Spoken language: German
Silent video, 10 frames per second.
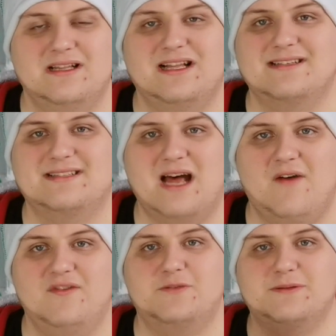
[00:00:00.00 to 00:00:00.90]
Das
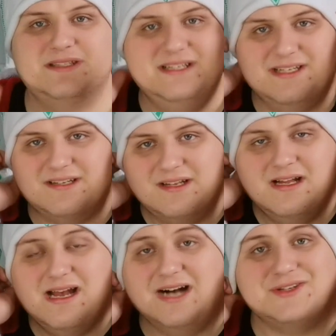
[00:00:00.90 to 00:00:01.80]
darf nicht passieren.
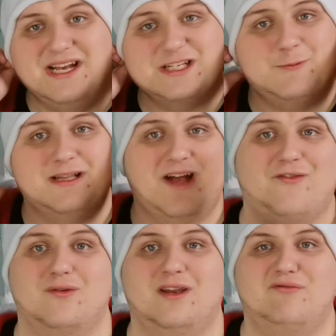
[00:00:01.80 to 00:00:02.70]
Also erstmal darf
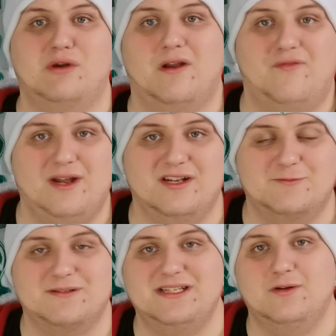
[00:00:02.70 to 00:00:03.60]
so ein individueller Fehler
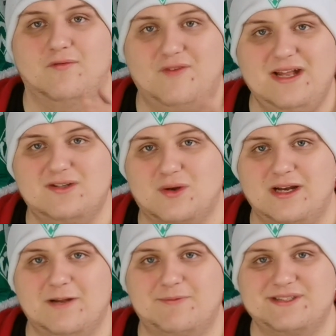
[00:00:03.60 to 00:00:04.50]
nicht passieren und wenn so
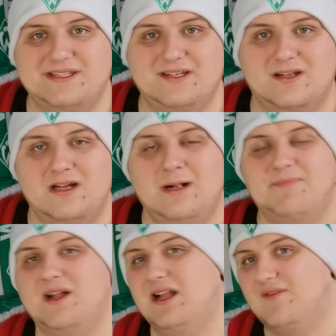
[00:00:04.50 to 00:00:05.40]
einer passiert,
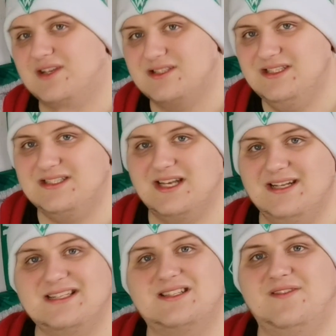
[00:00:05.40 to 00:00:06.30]
dann darf das nicht
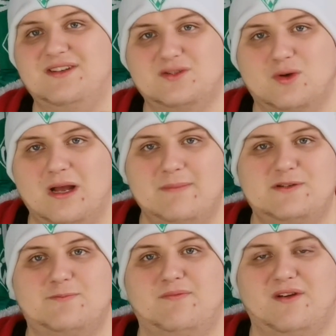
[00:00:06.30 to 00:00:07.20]
sein, dass sie wegen so einem
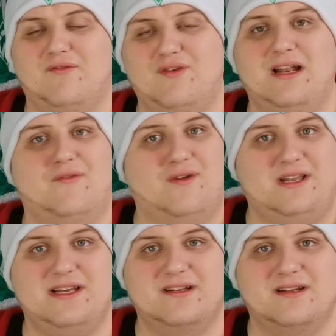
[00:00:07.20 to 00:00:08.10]
äh, Fehler
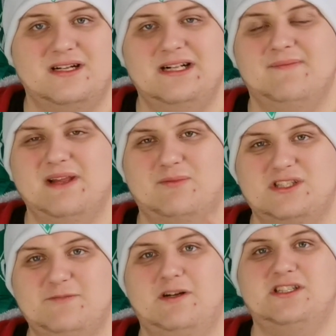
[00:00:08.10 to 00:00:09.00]
verlieren. Da muss
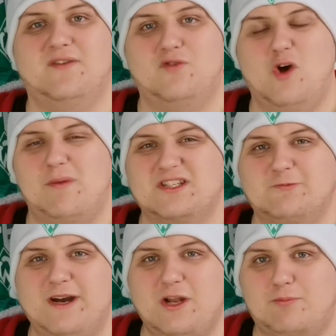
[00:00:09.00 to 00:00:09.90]
die Mannschaft nochmal
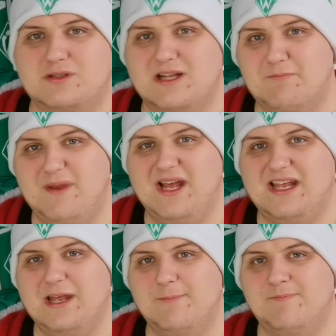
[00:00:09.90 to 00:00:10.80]
200% mehr
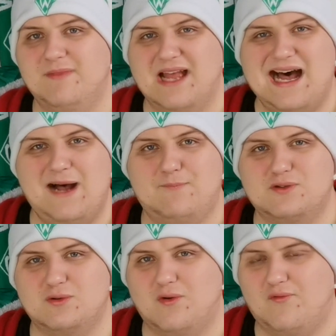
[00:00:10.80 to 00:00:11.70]
geben,
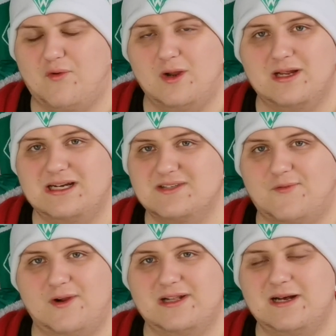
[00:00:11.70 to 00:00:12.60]
absolut Vollgas,
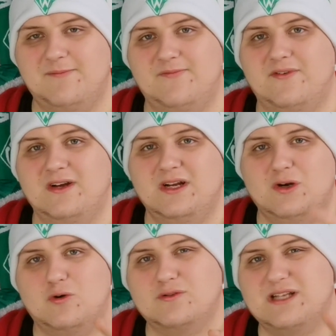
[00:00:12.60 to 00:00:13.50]
Volldampf
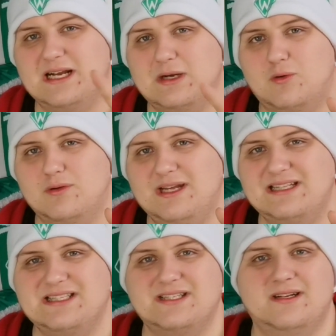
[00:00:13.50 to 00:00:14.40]
und sagen, und
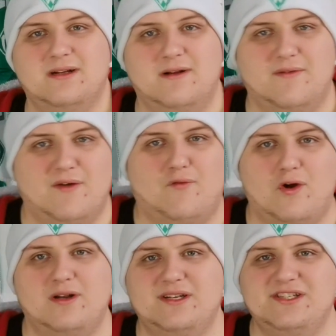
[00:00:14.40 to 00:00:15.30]
jetzt, wir
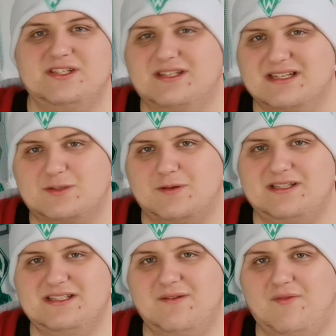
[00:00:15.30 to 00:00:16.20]
wollen nicht, dass über
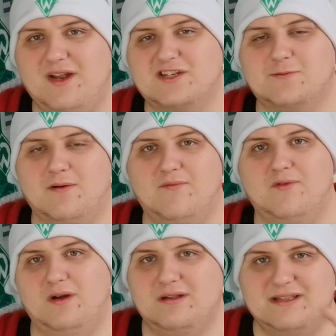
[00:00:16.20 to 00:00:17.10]
diesen Fehler gesprochen
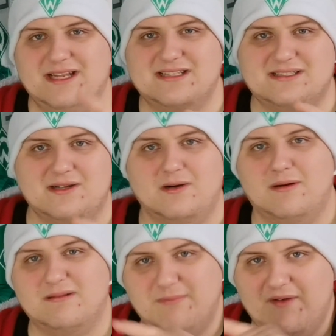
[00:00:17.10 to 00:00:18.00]
wird, jetzt
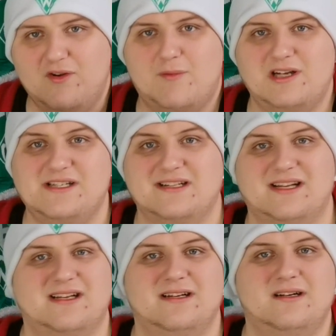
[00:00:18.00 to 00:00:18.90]
machen wir nochmal richtig
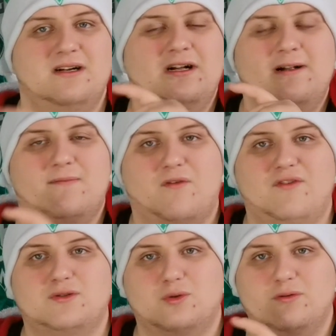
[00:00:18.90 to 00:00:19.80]
Attacke und
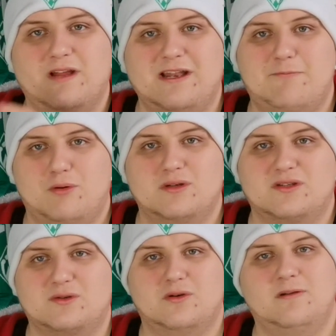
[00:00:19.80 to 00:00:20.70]
versuchen da die Punkte
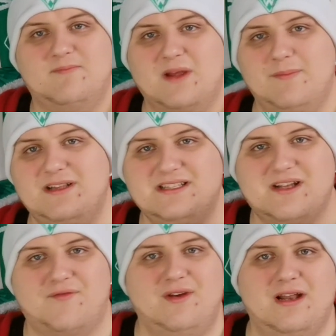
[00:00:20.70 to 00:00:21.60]
zu holen, damit
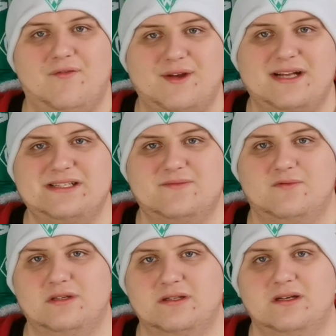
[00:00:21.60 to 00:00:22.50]
dieser Fehler vergessen
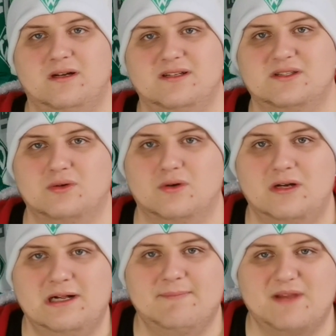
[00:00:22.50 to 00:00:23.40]
wird. So,
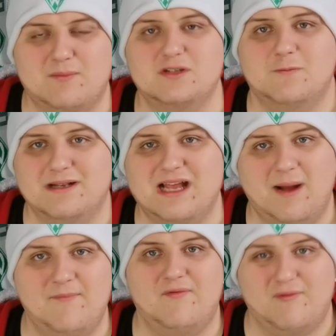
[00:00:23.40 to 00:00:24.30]
da muss man
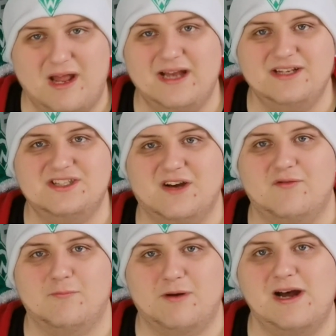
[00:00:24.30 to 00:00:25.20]
Kampf,
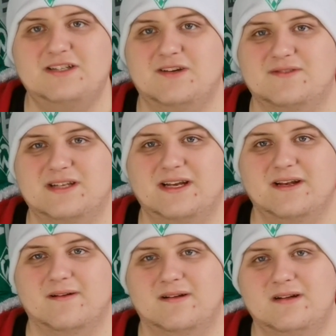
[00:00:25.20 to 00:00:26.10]
Leidenschaft und Bereitschaft
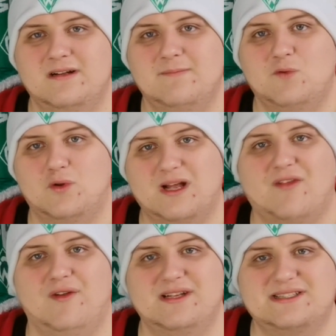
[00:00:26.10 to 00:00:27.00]
zeigen. Und das
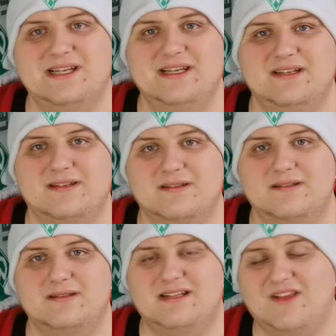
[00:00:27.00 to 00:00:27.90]
will ich sehen.
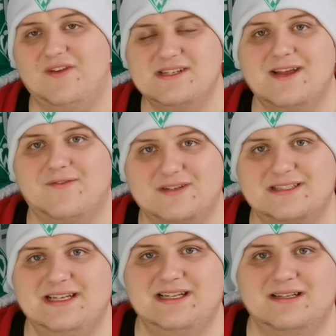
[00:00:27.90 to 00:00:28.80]
Das will ich einfach
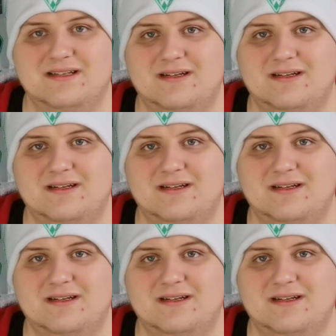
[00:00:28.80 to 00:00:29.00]
sehen.